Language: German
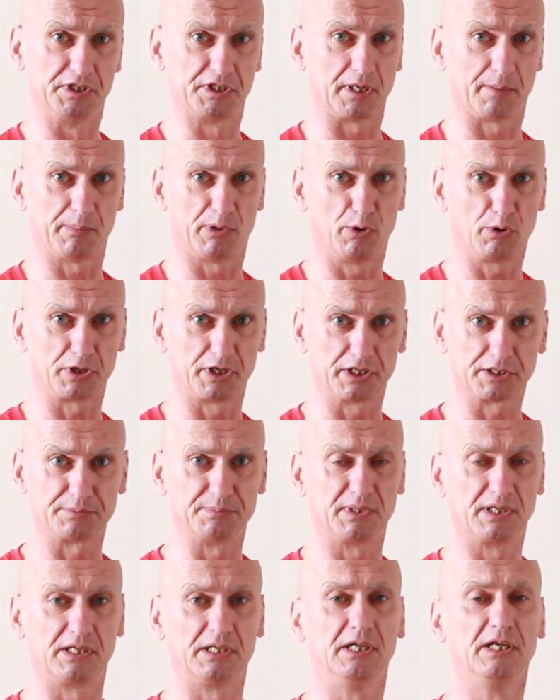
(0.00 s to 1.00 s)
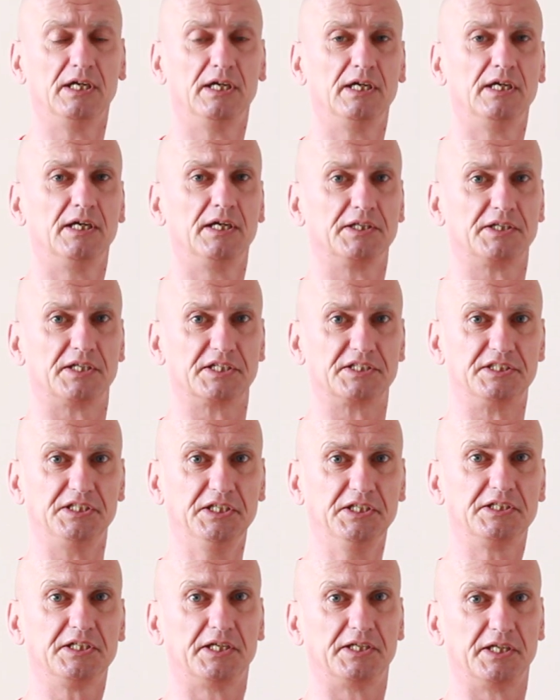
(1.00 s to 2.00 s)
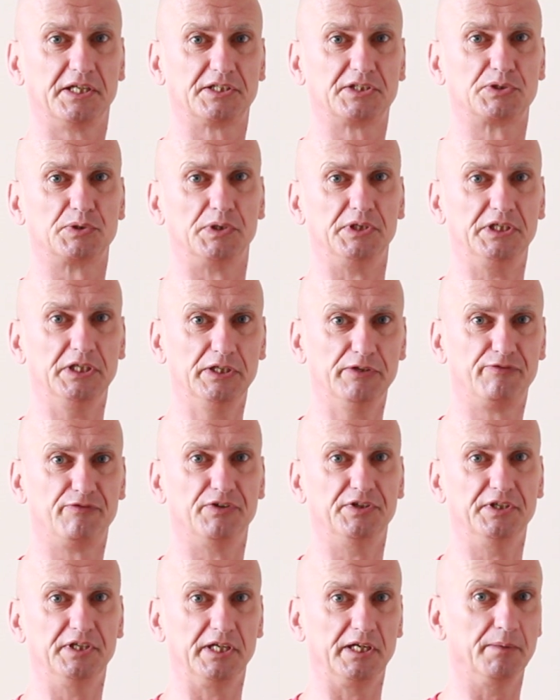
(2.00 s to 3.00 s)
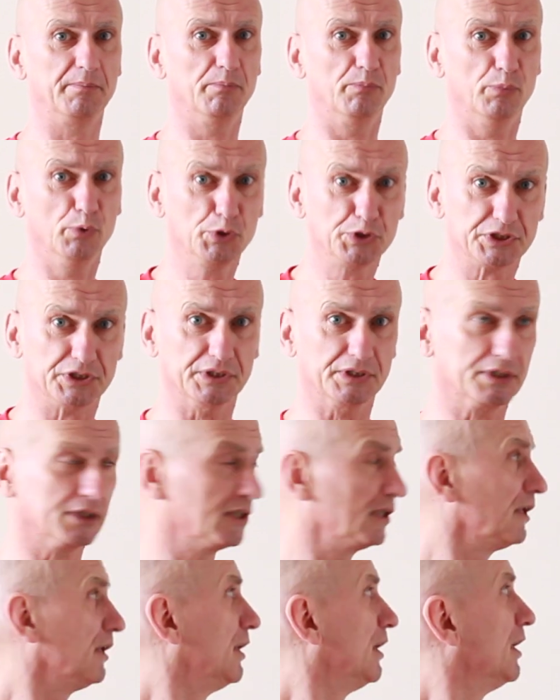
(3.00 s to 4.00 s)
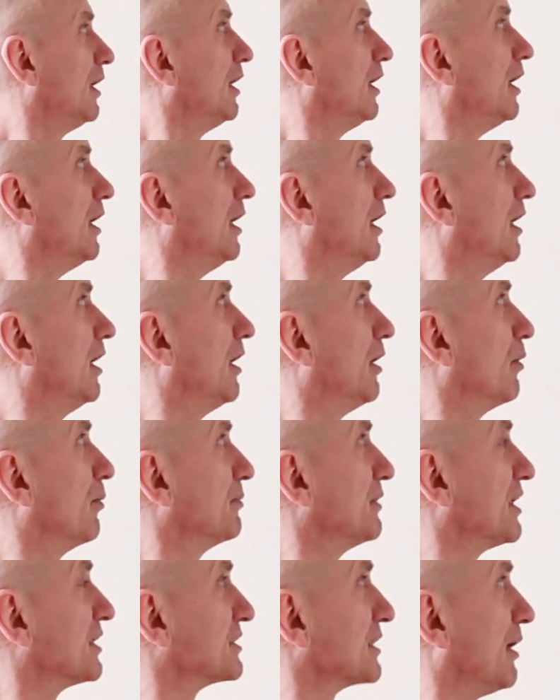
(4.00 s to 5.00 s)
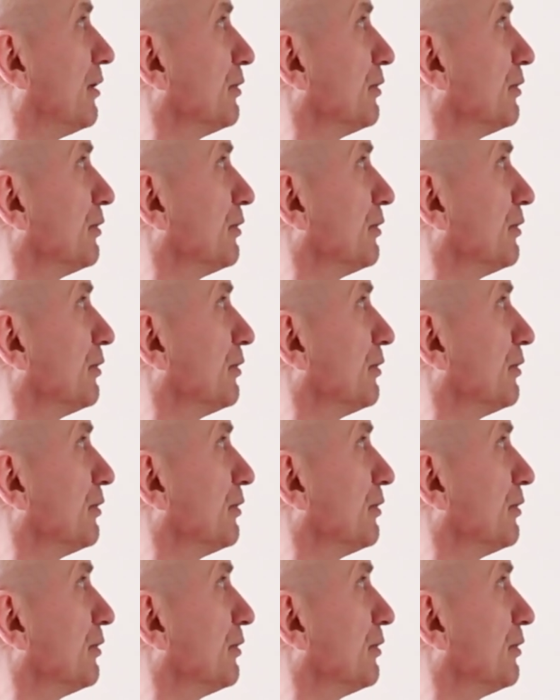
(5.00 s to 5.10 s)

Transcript: Ich habe auch erstmal das Internet zur Hilfe nehmen müssen, ne? äh, um das